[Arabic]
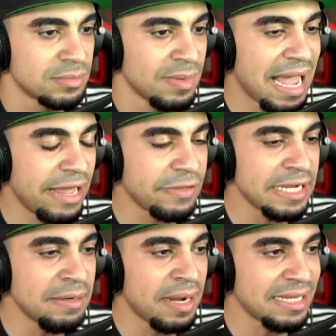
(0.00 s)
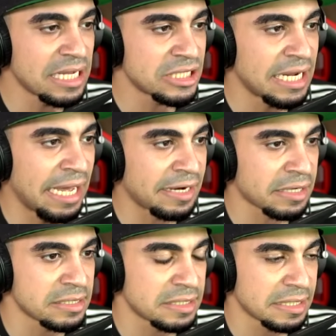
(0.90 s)
لاحظين ما يحتاج انه
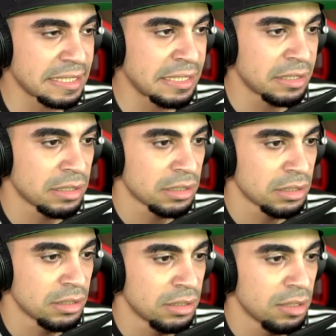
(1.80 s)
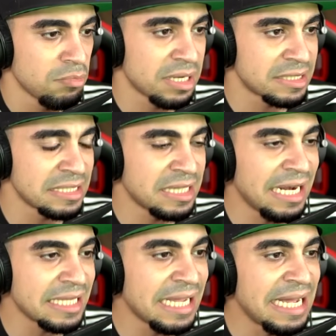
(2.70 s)
يحرك السكين بس نزل
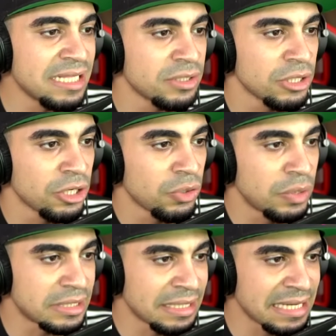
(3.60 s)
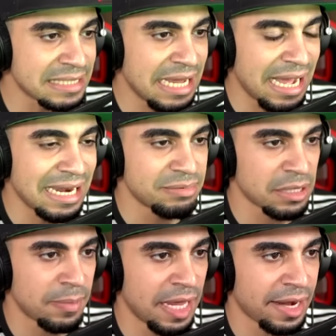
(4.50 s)
على تحت وهي تنقص لحالها
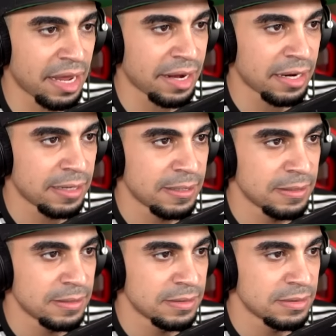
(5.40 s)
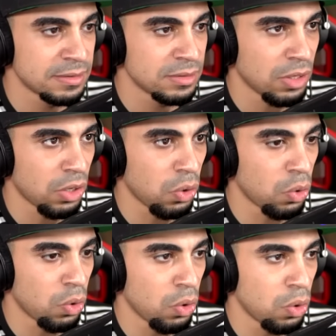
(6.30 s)
بسبب الحرارة
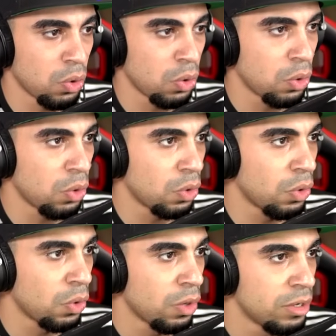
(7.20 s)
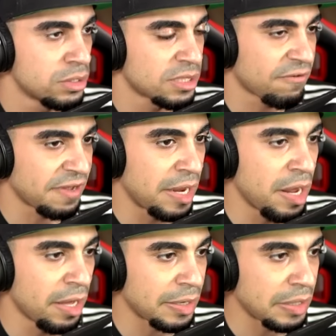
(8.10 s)
اوه اوه اوه اوه, صار فيها
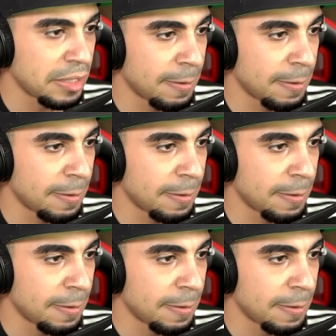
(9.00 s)
نار